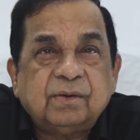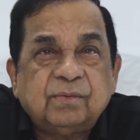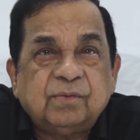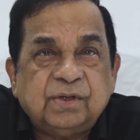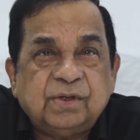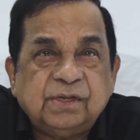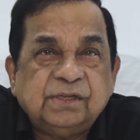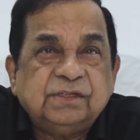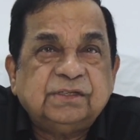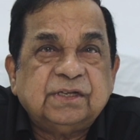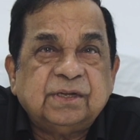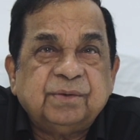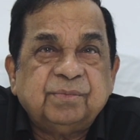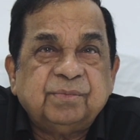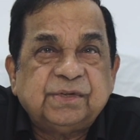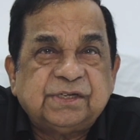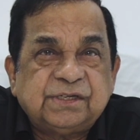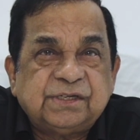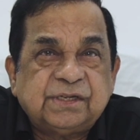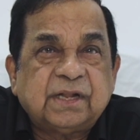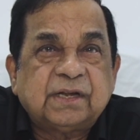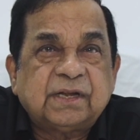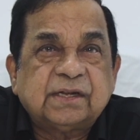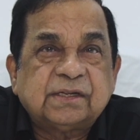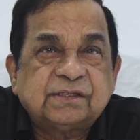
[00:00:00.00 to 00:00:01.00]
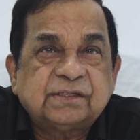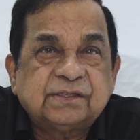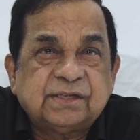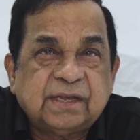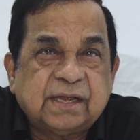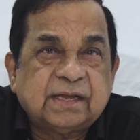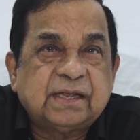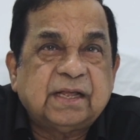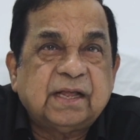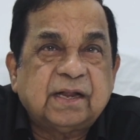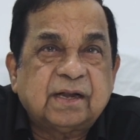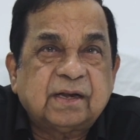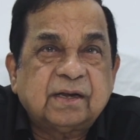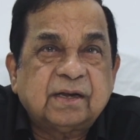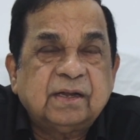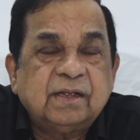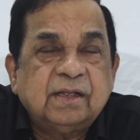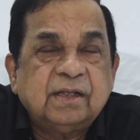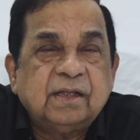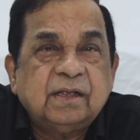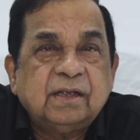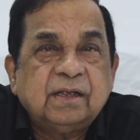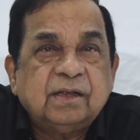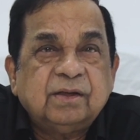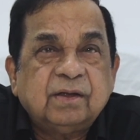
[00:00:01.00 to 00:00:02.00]
వహించిన మిస్టర్ శేఖర్
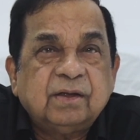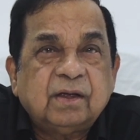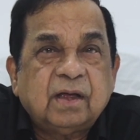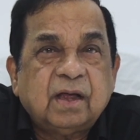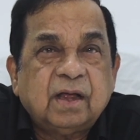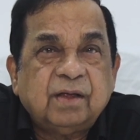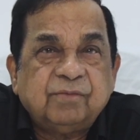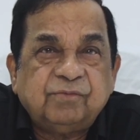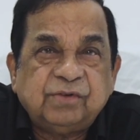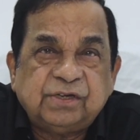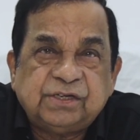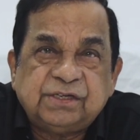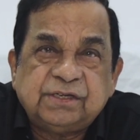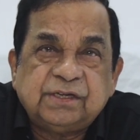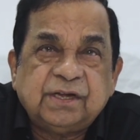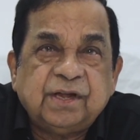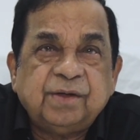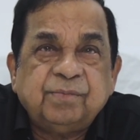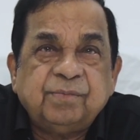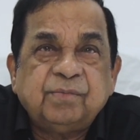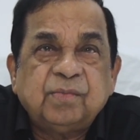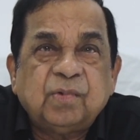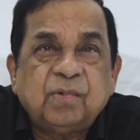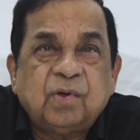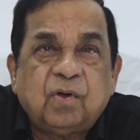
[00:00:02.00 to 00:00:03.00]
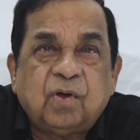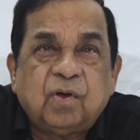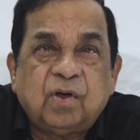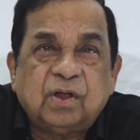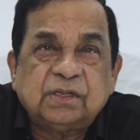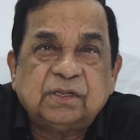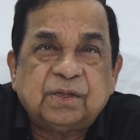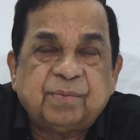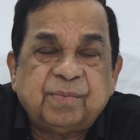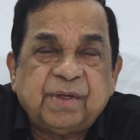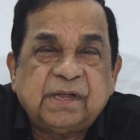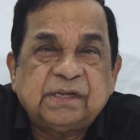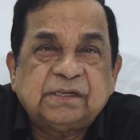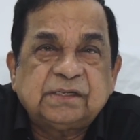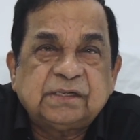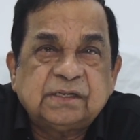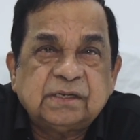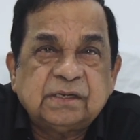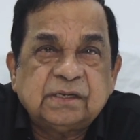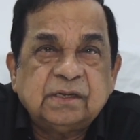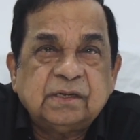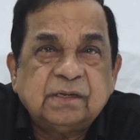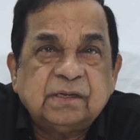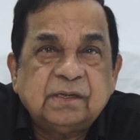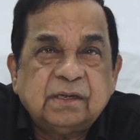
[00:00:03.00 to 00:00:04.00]
ఐ విష్ హిమ్ ఆల్ ద బెస్ట్
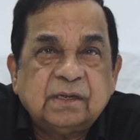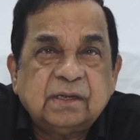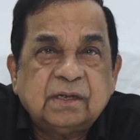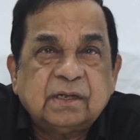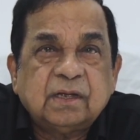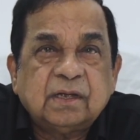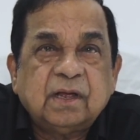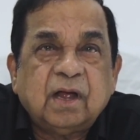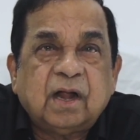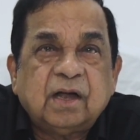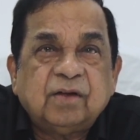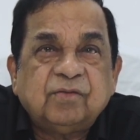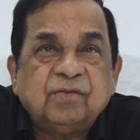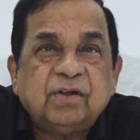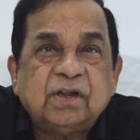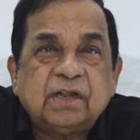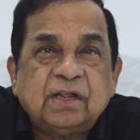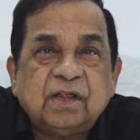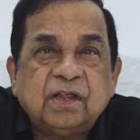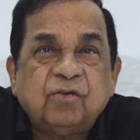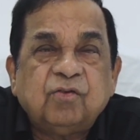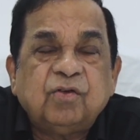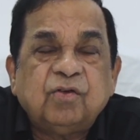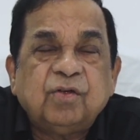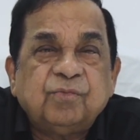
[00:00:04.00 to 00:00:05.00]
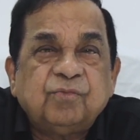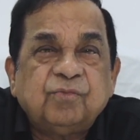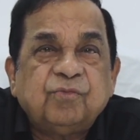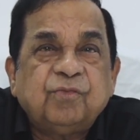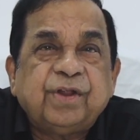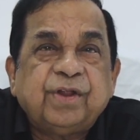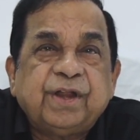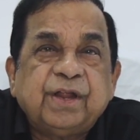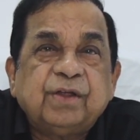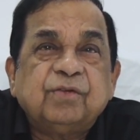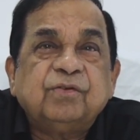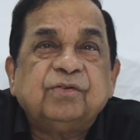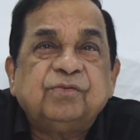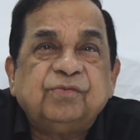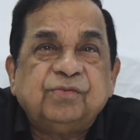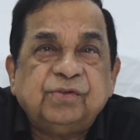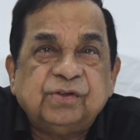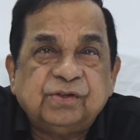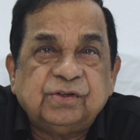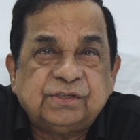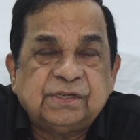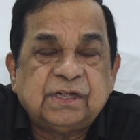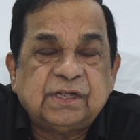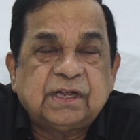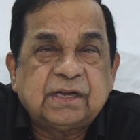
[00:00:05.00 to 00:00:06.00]
గాడ్ విల్ గివ్ హిమ్ వెరీ గుడ్
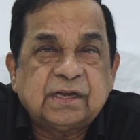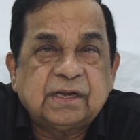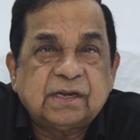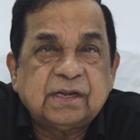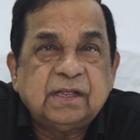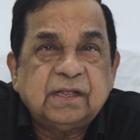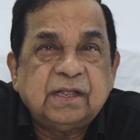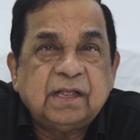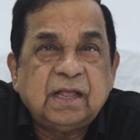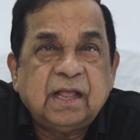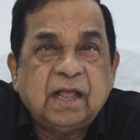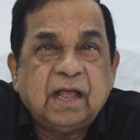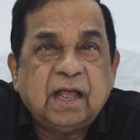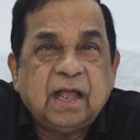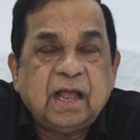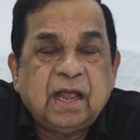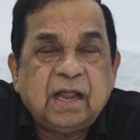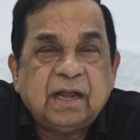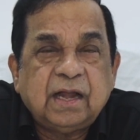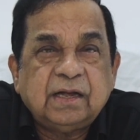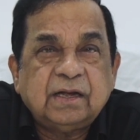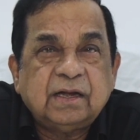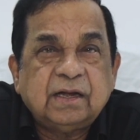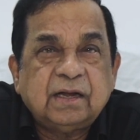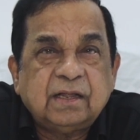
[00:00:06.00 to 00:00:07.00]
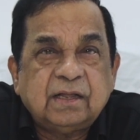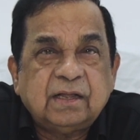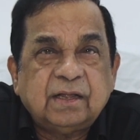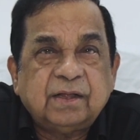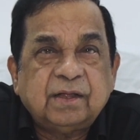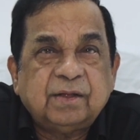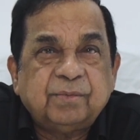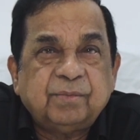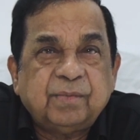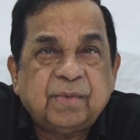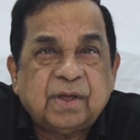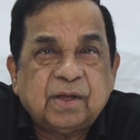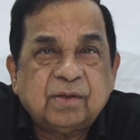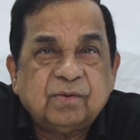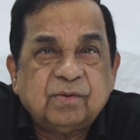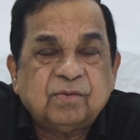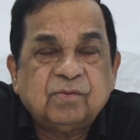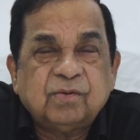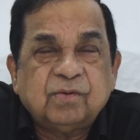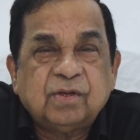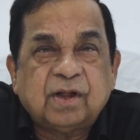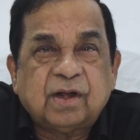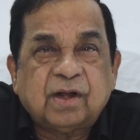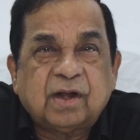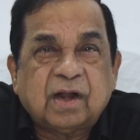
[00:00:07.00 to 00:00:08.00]
ఫ్యూచర్ అండ్ మా
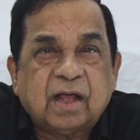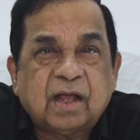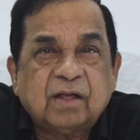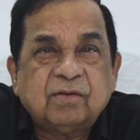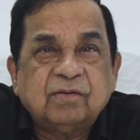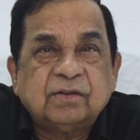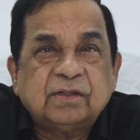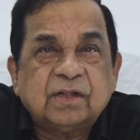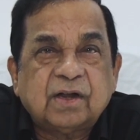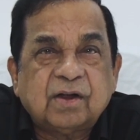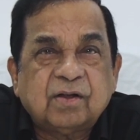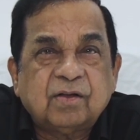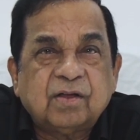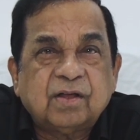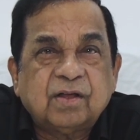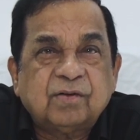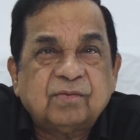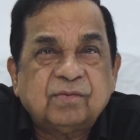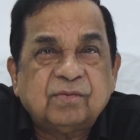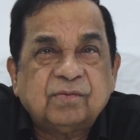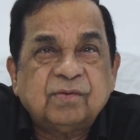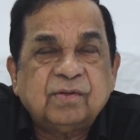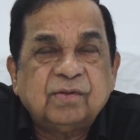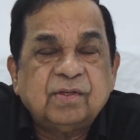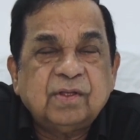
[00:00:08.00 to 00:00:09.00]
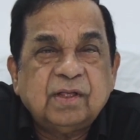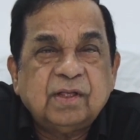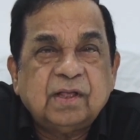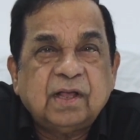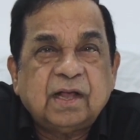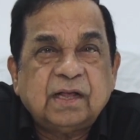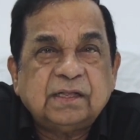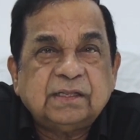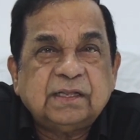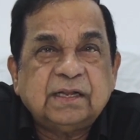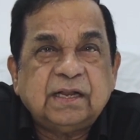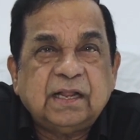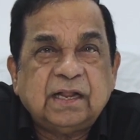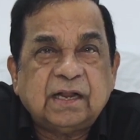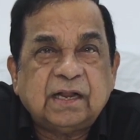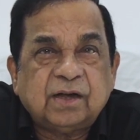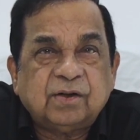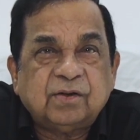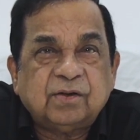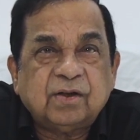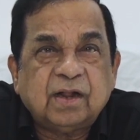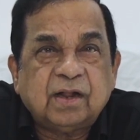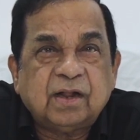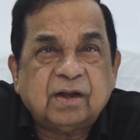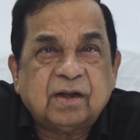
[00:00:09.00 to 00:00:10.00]
గురువుగారు రాఘవేంద్రరావు గారు అదే నేను
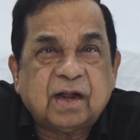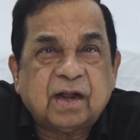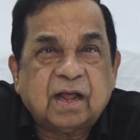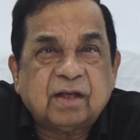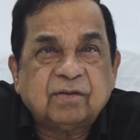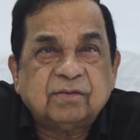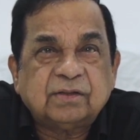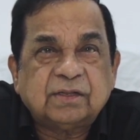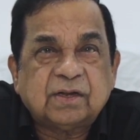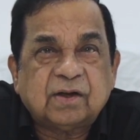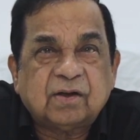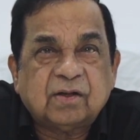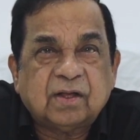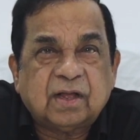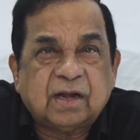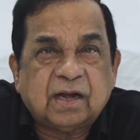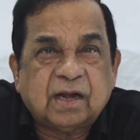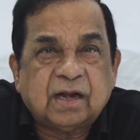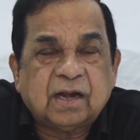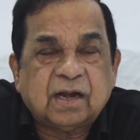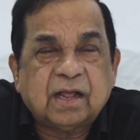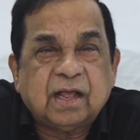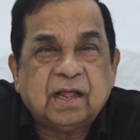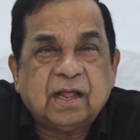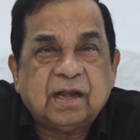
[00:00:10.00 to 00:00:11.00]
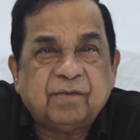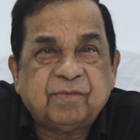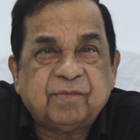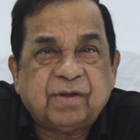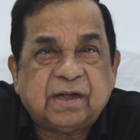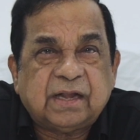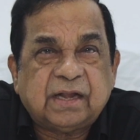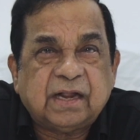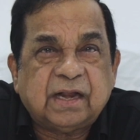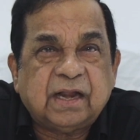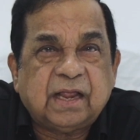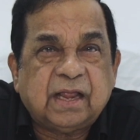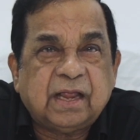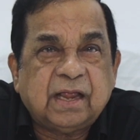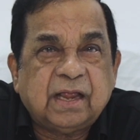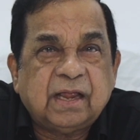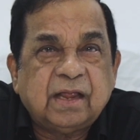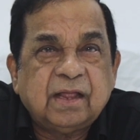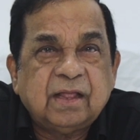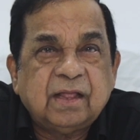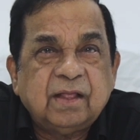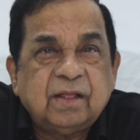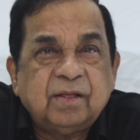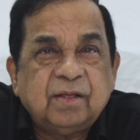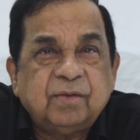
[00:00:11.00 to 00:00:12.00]
అంటున్నాను రాఘవేంద్రరావు గారు అనగానే వెంటనే
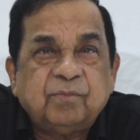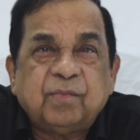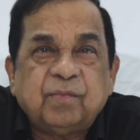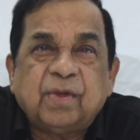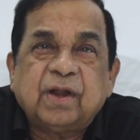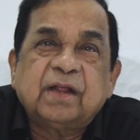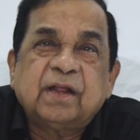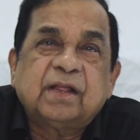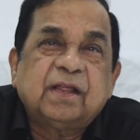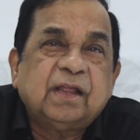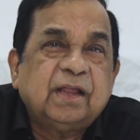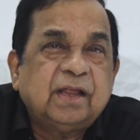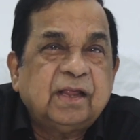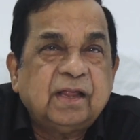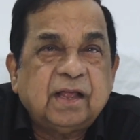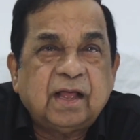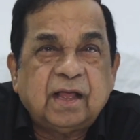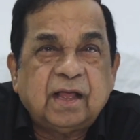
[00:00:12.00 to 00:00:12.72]
మనకి